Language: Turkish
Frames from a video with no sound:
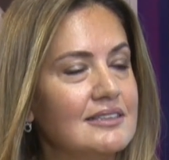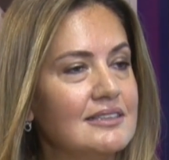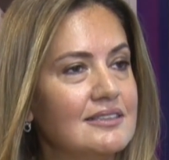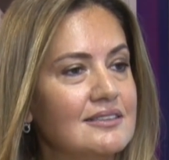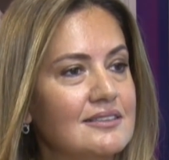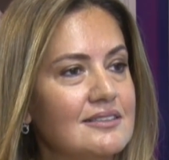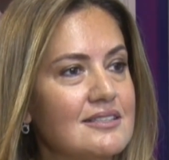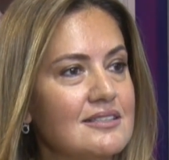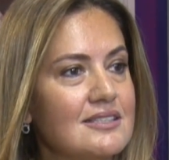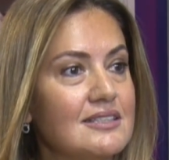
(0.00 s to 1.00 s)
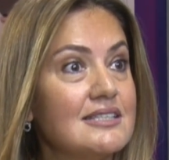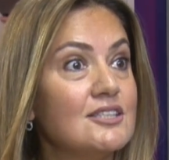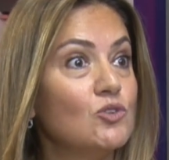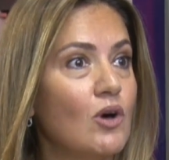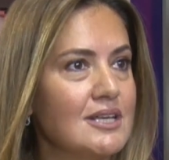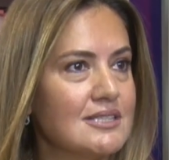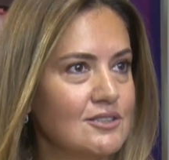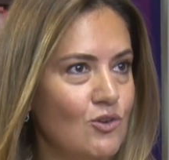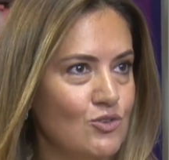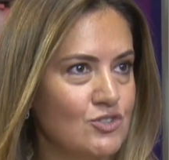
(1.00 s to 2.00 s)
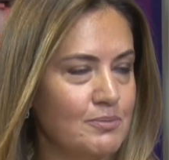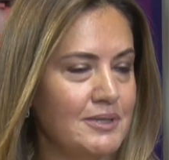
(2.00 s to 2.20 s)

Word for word: e, stresin doğasını önce